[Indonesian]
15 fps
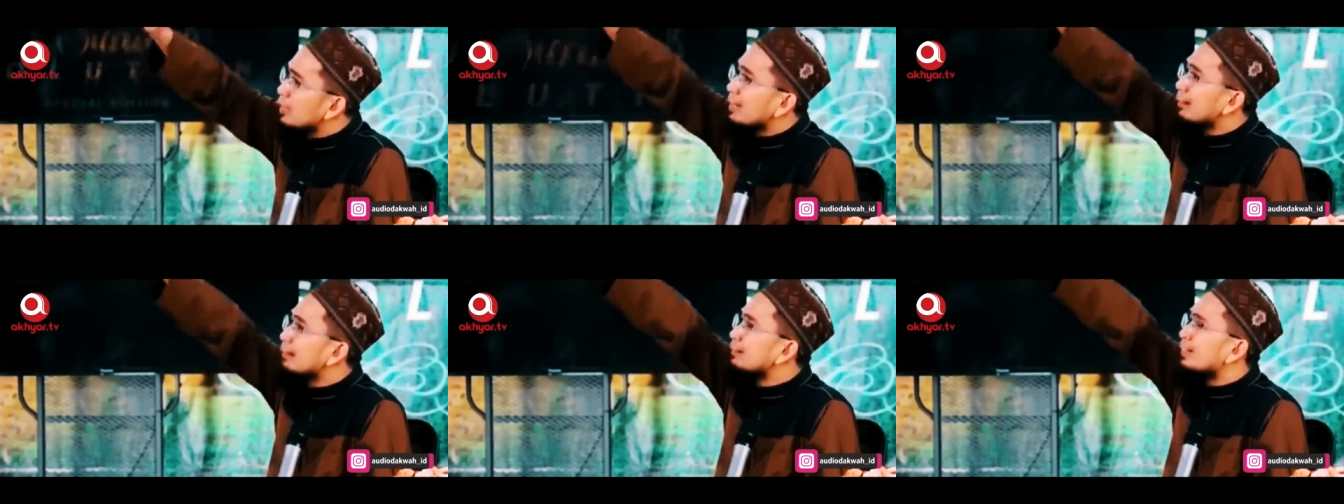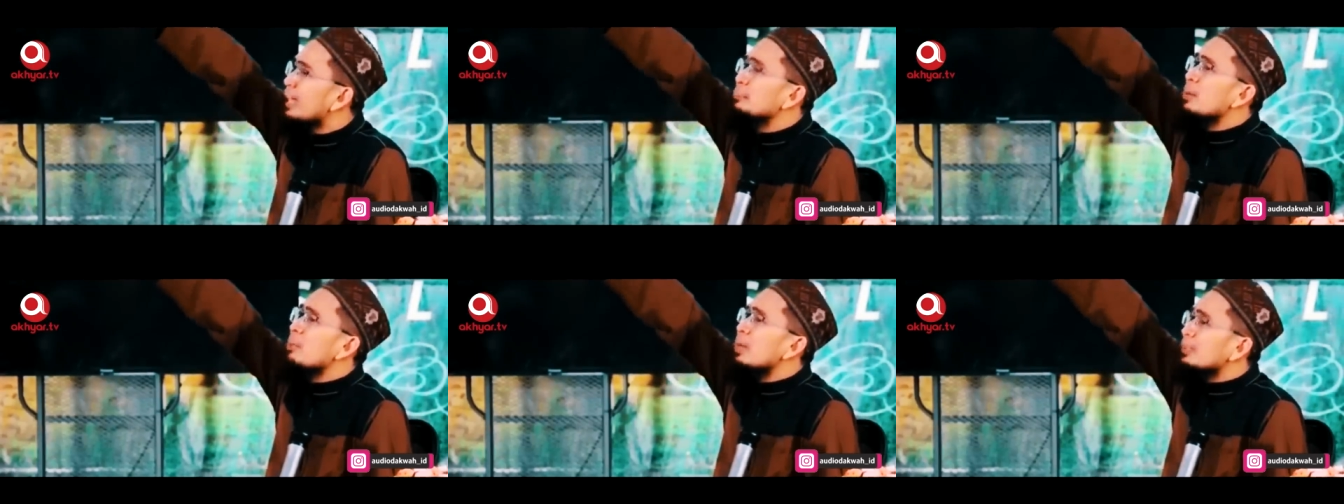Silahkan
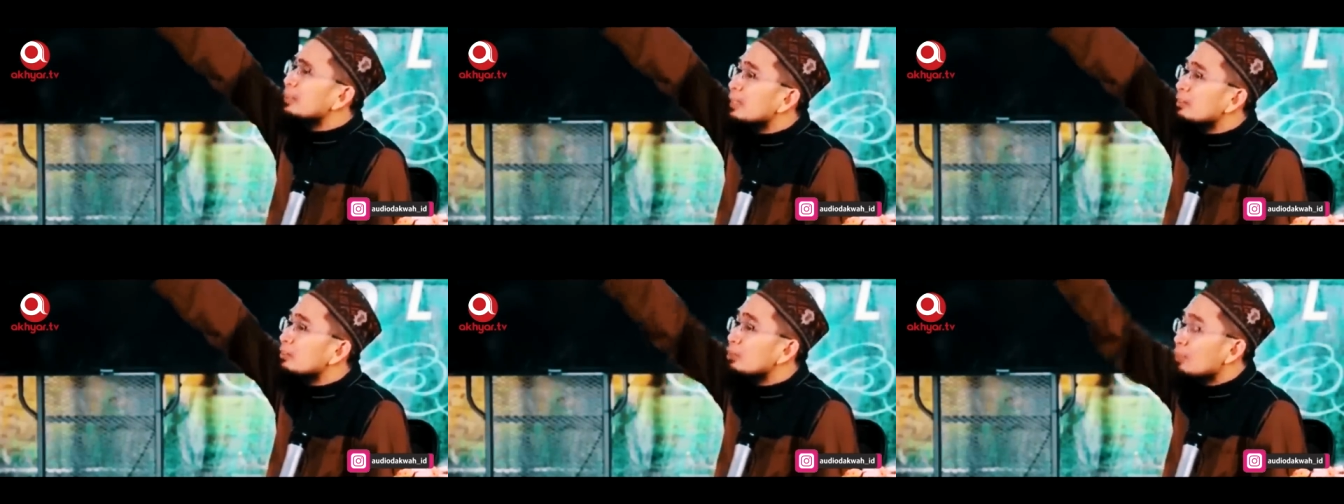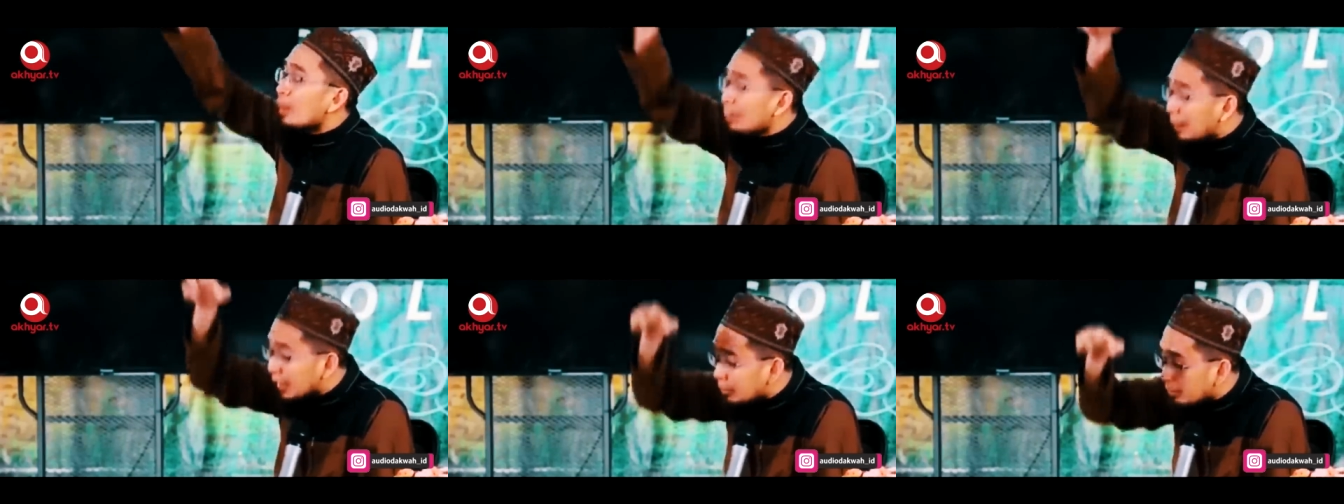tanpa batas.
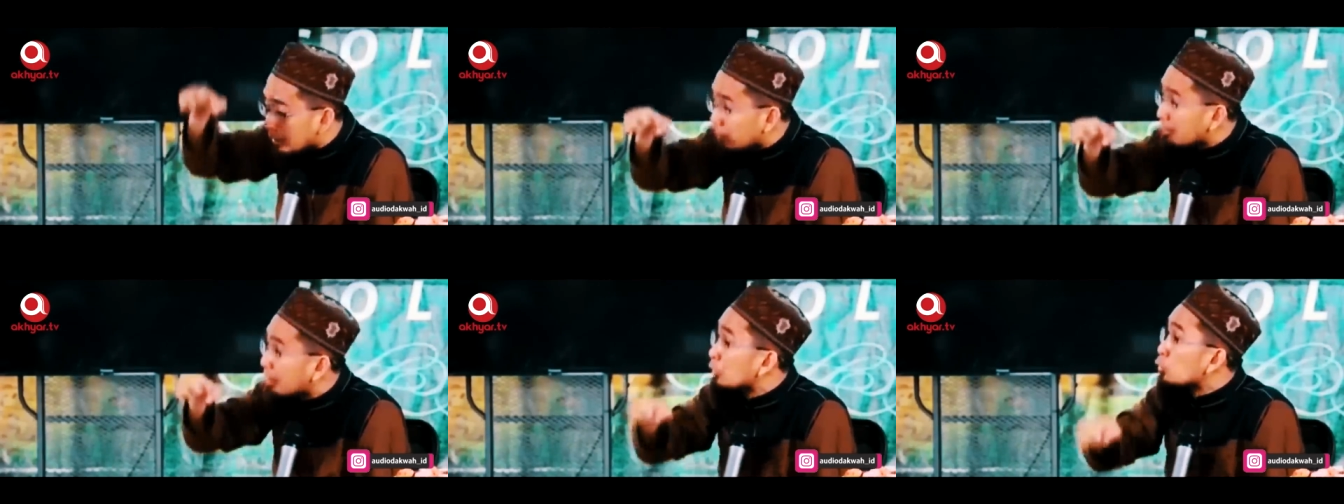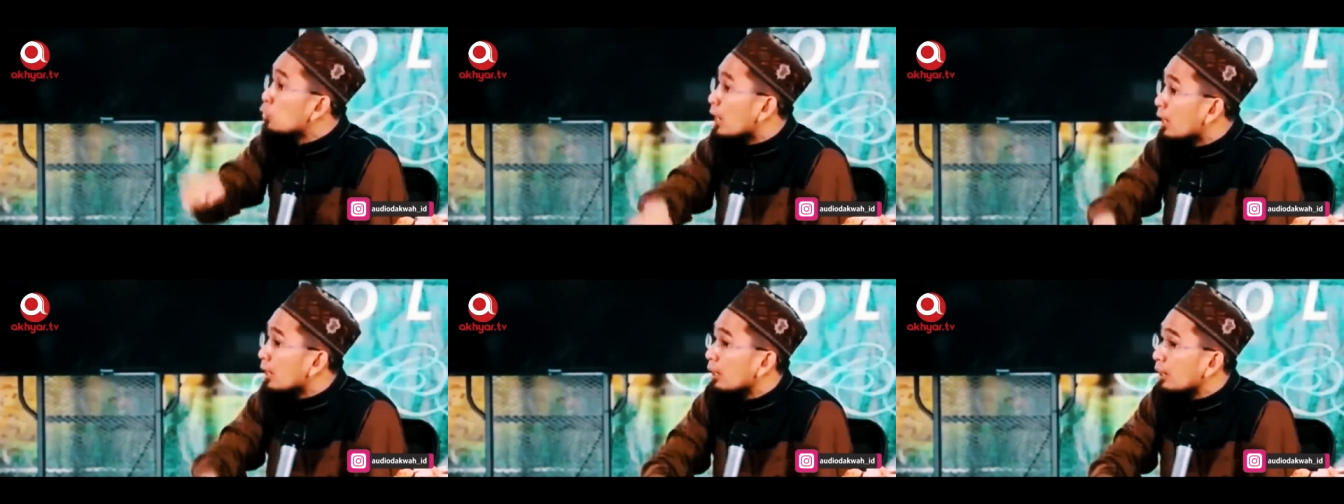Cuma paling minimal
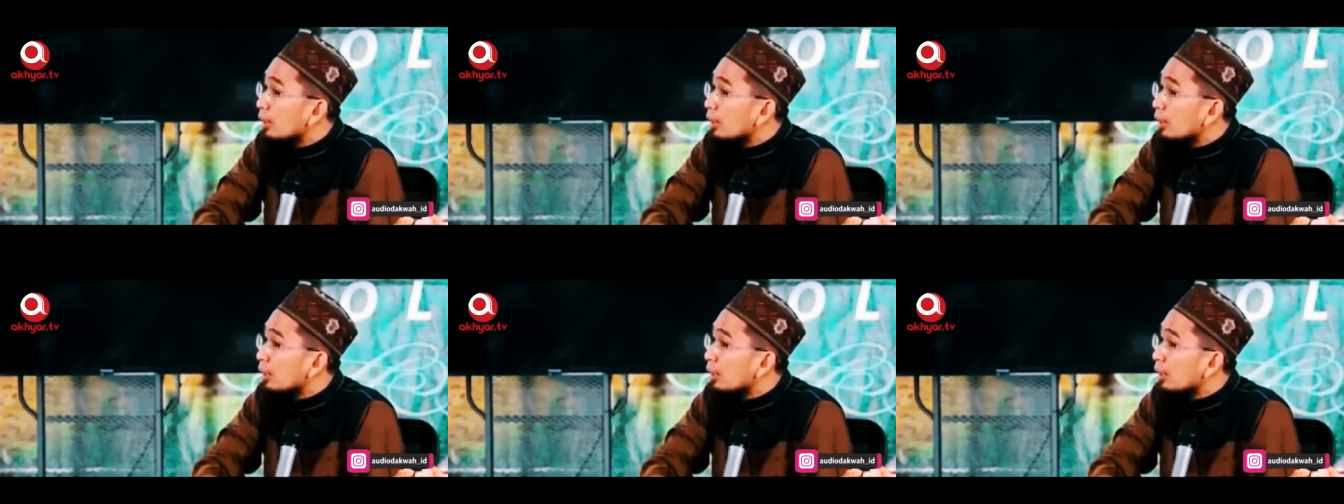dua.